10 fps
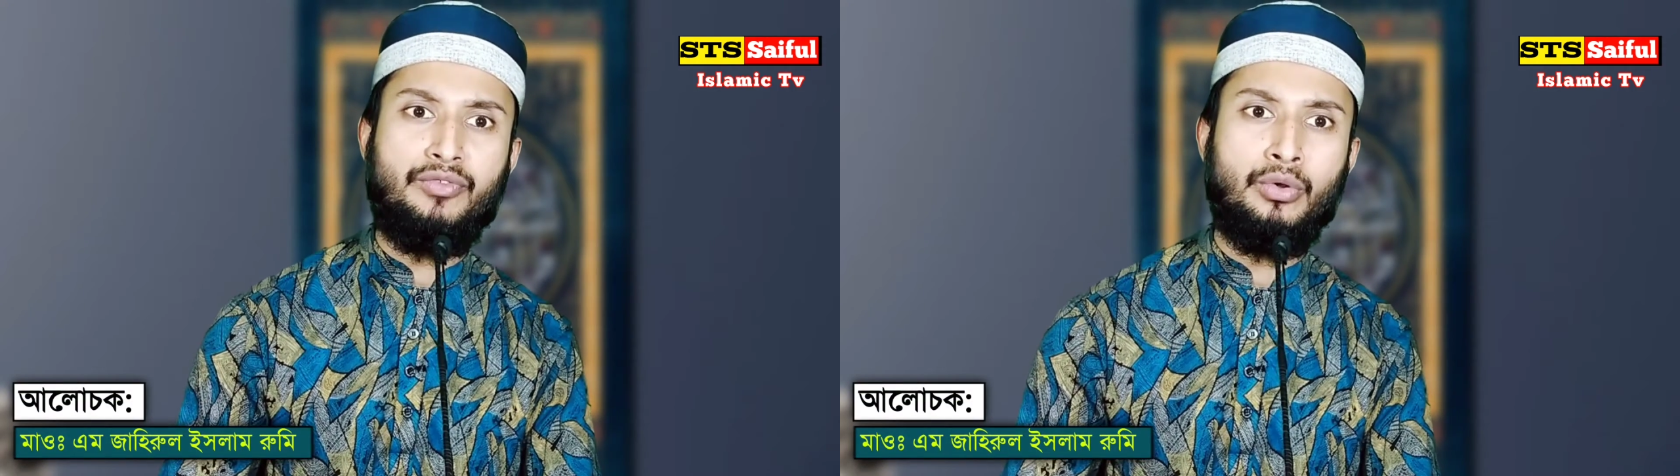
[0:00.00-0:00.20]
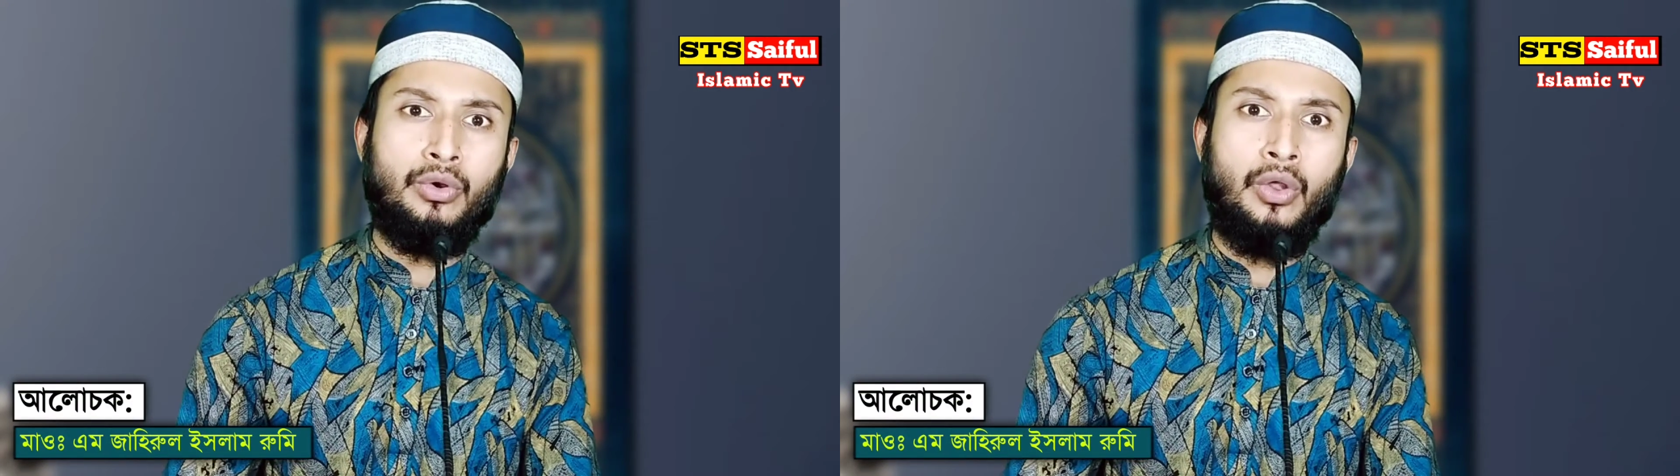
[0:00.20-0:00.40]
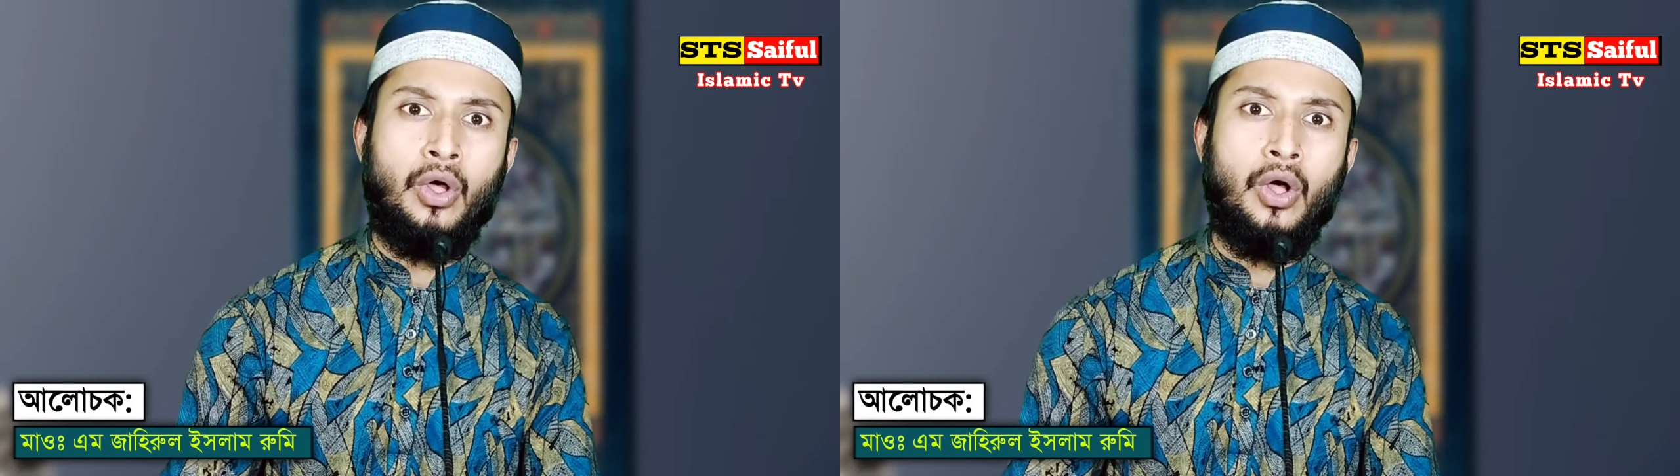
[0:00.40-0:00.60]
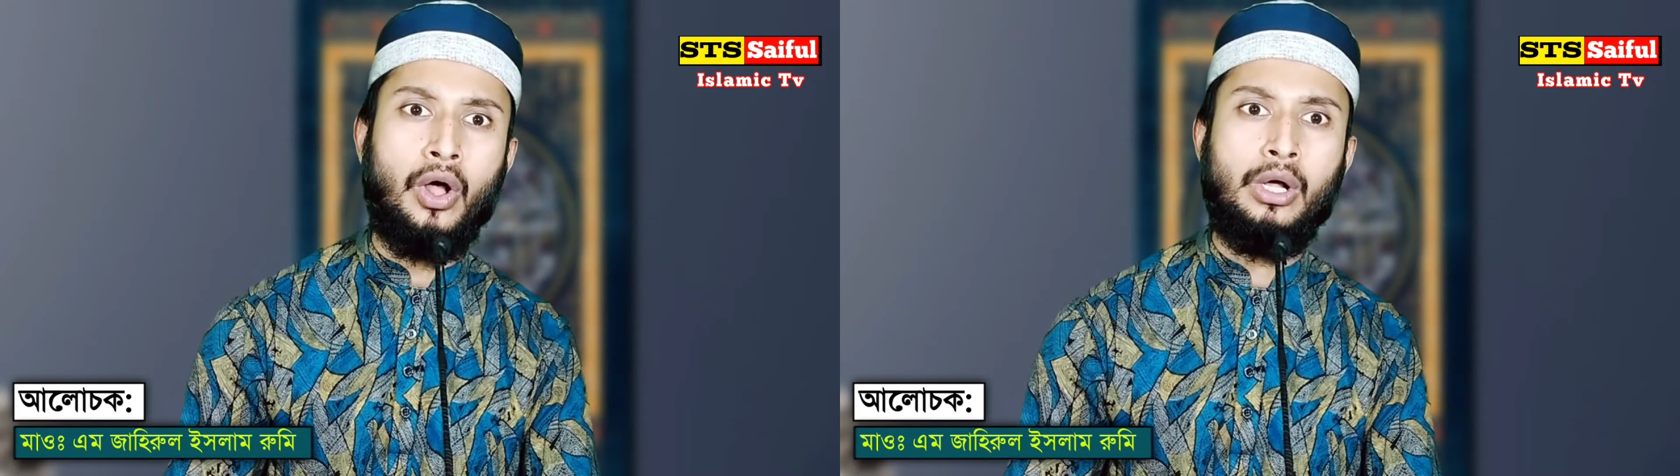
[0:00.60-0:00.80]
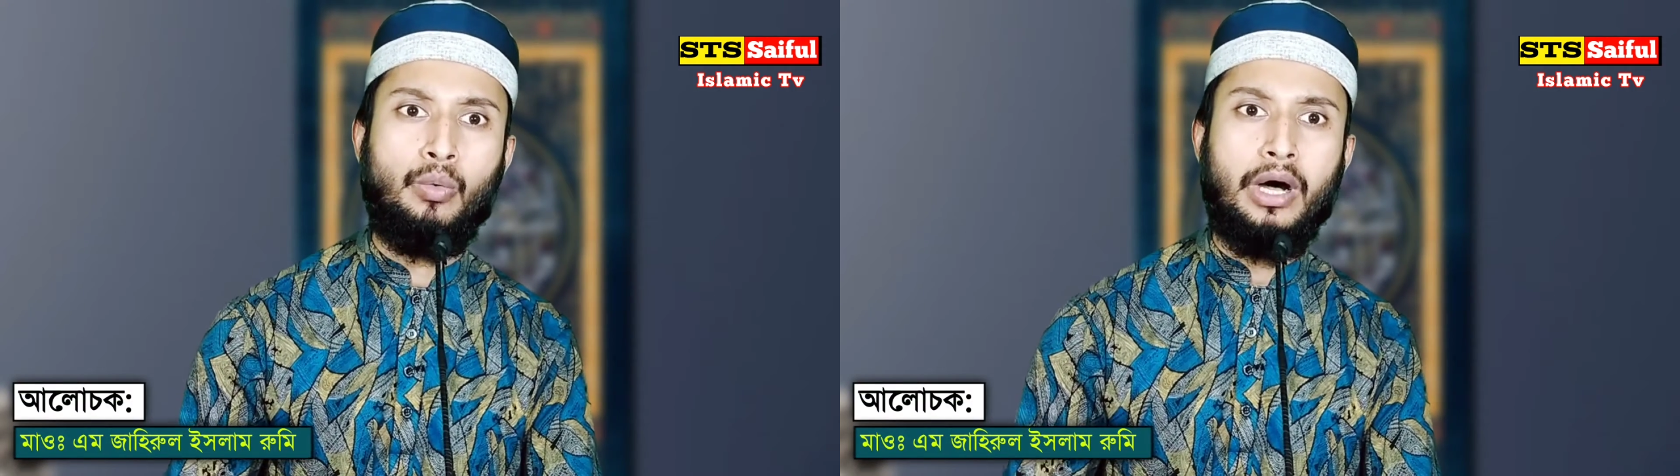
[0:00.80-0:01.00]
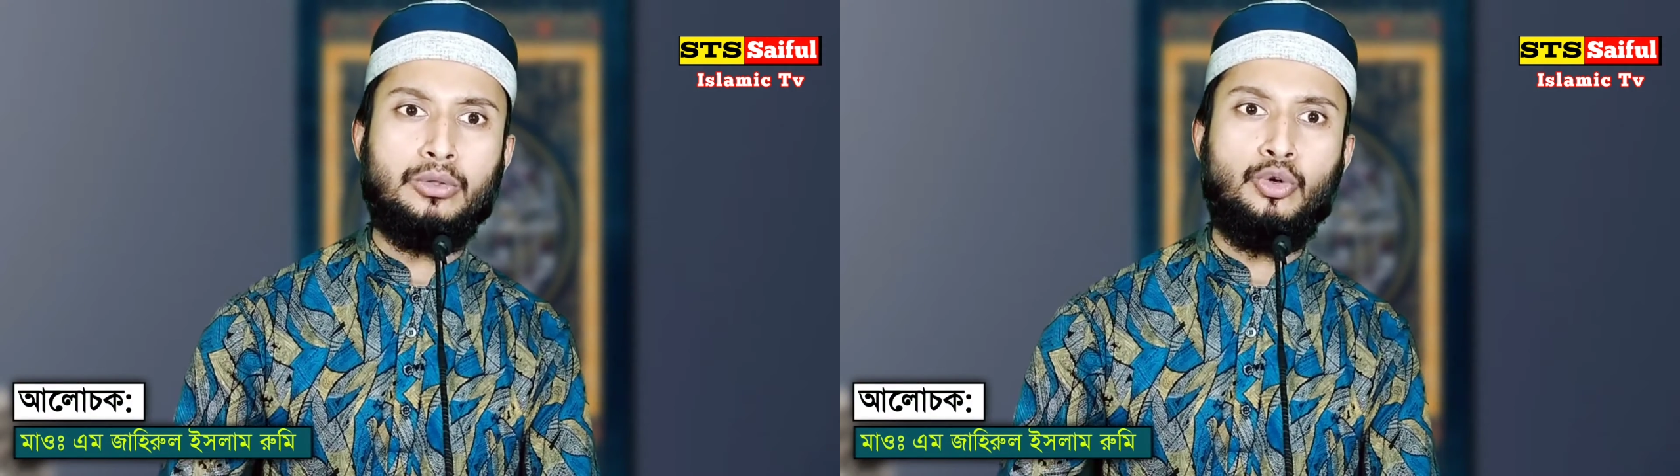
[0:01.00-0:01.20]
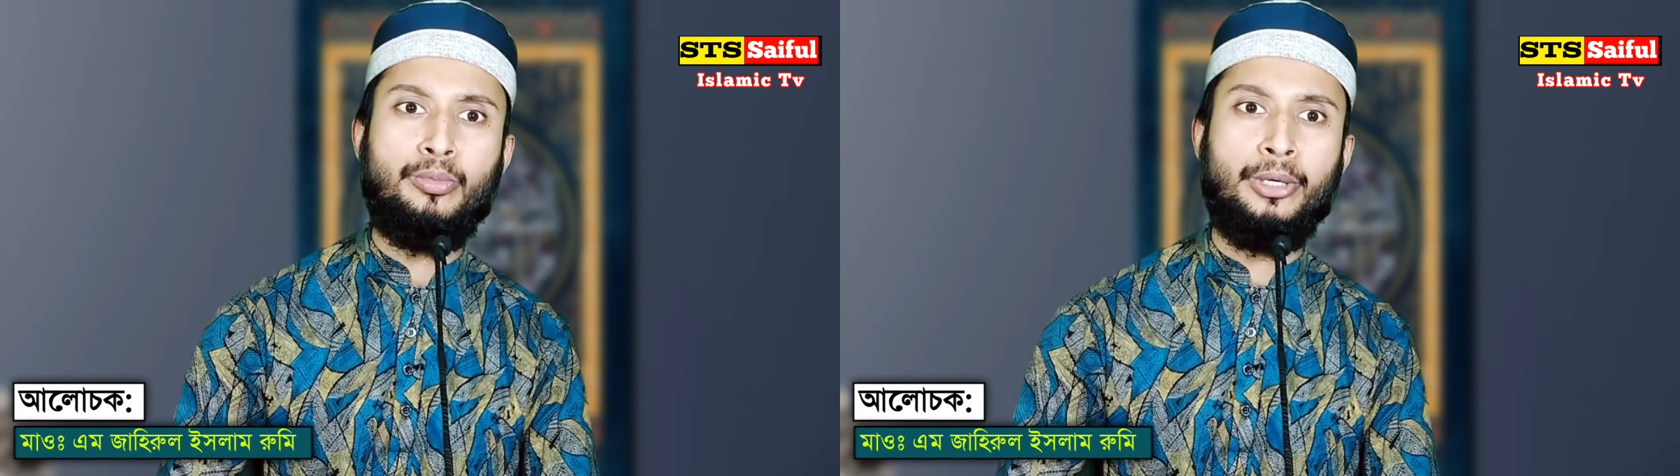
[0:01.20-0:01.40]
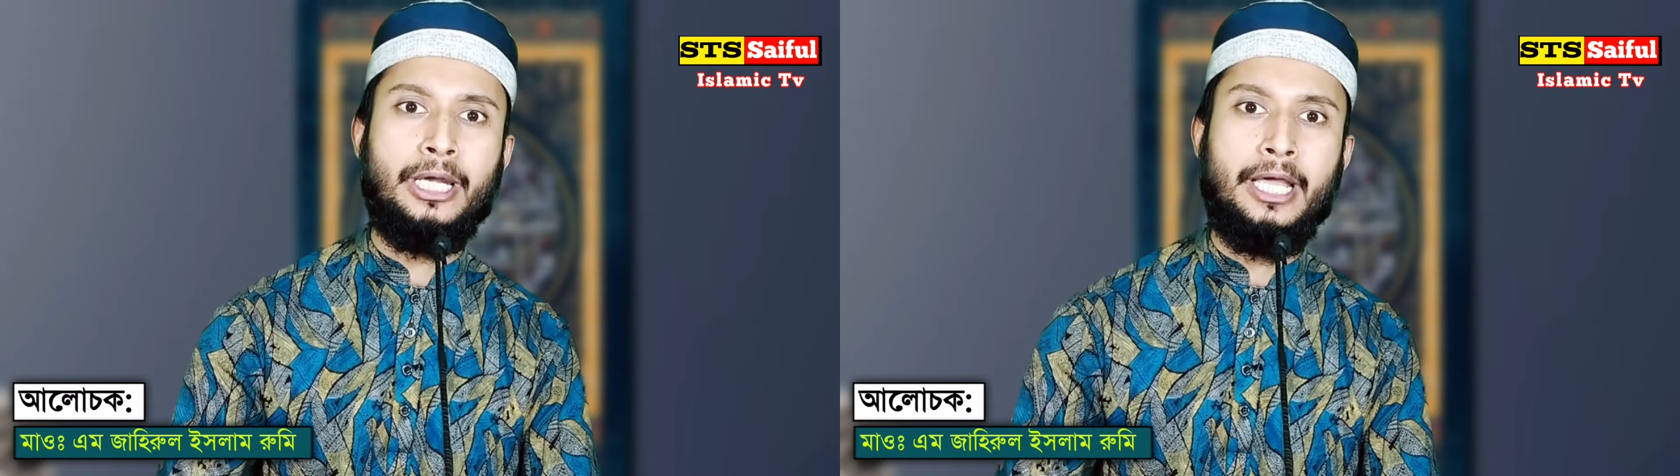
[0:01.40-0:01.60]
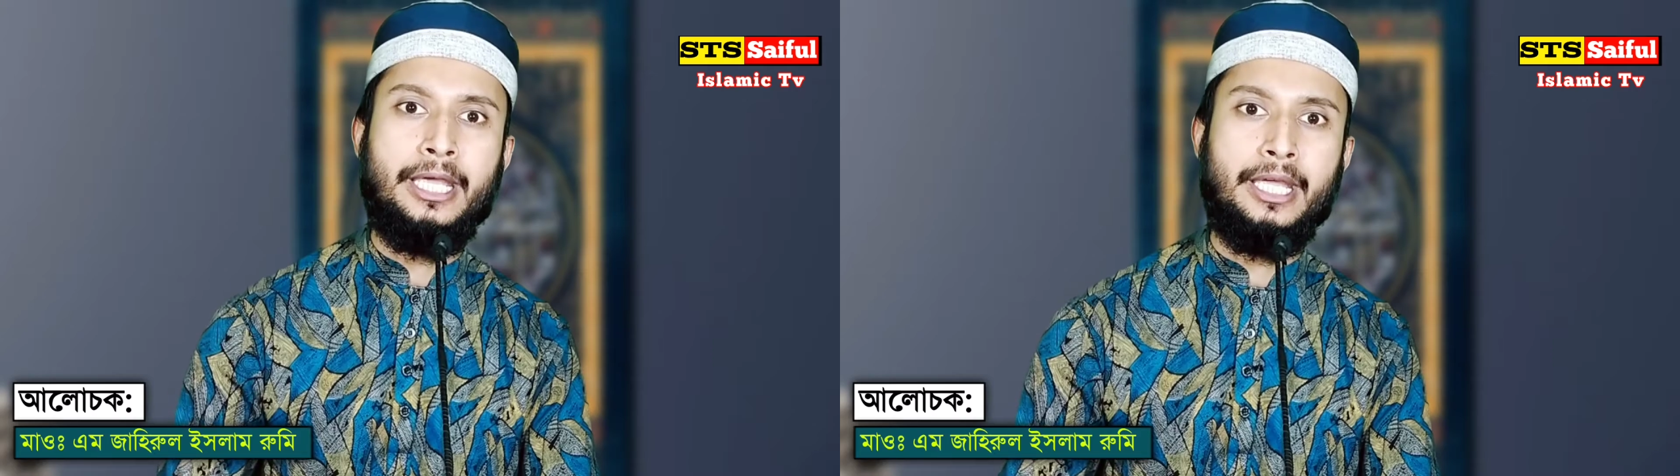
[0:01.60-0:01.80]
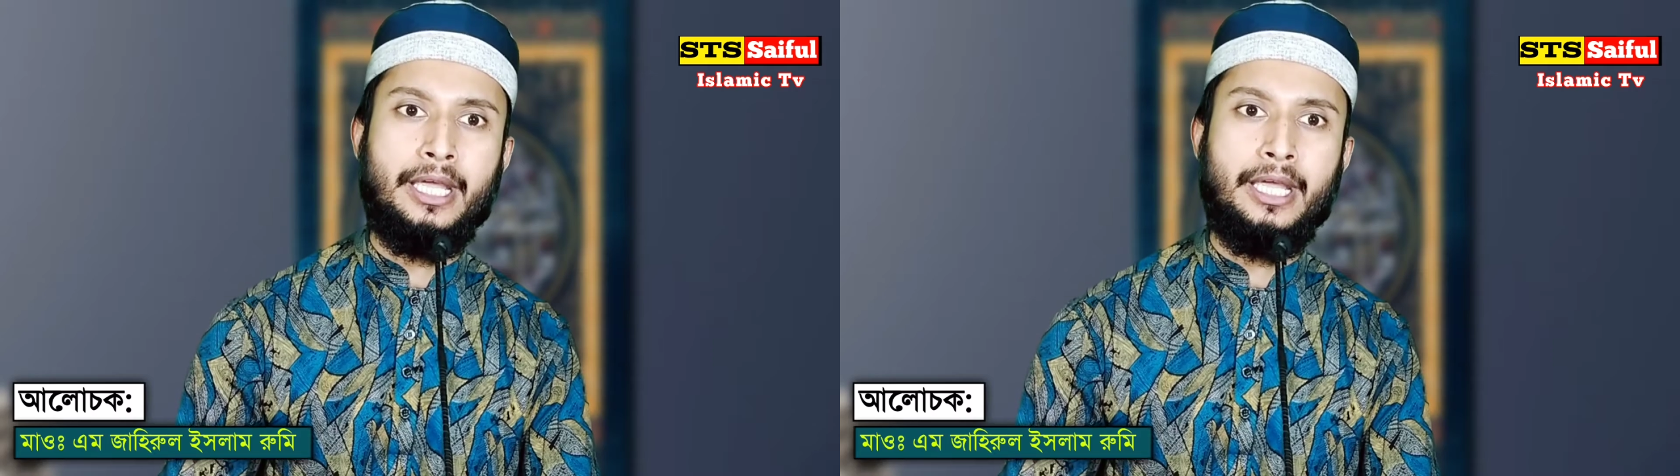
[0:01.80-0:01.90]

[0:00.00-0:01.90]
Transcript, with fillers: গফিরুল্ল ও আতুবু বইলাই